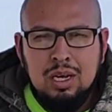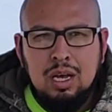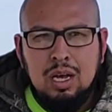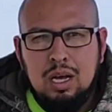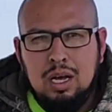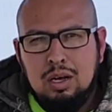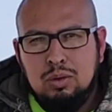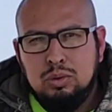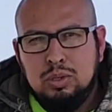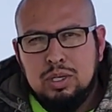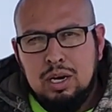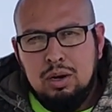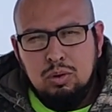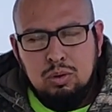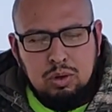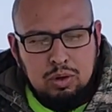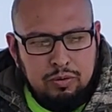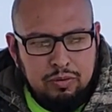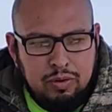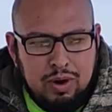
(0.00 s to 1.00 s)
Ah, un
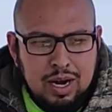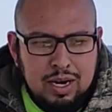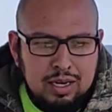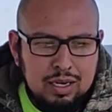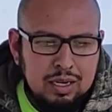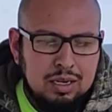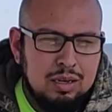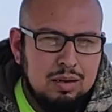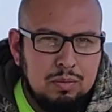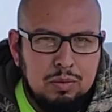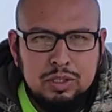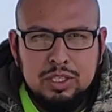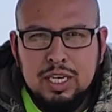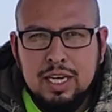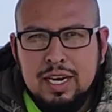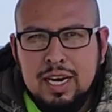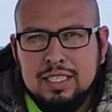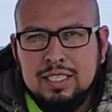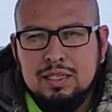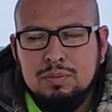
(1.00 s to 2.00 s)
saludo a Frank, muchas
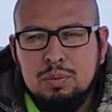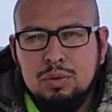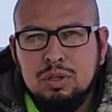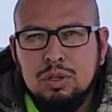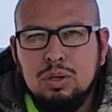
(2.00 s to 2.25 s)
gracias por